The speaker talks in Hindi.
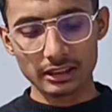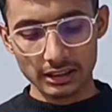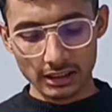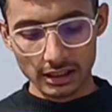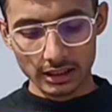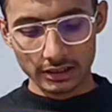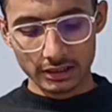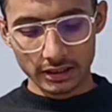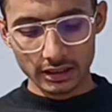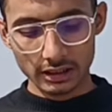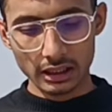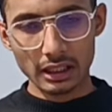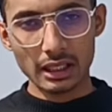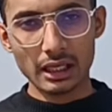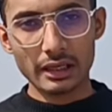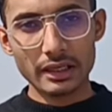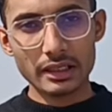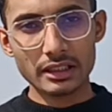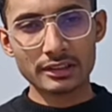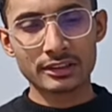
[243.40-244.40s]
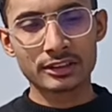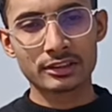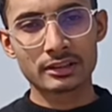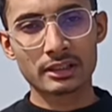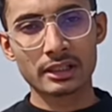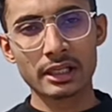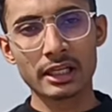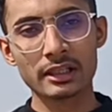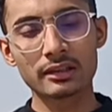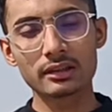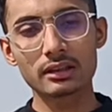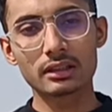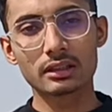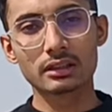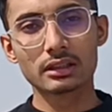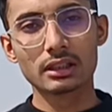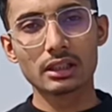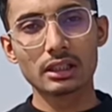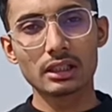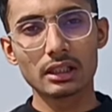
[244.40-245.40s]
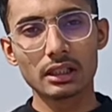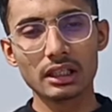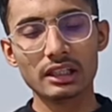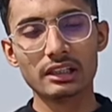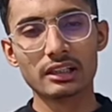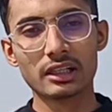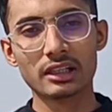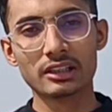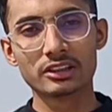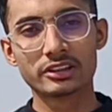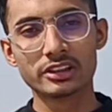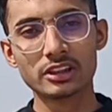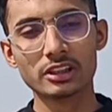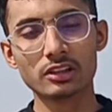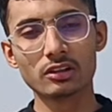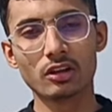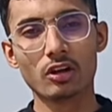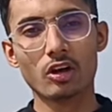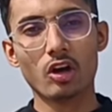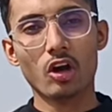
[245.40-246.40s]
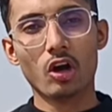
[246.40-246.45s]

से रिलेटेड स्ट्रेंथ इनर्जी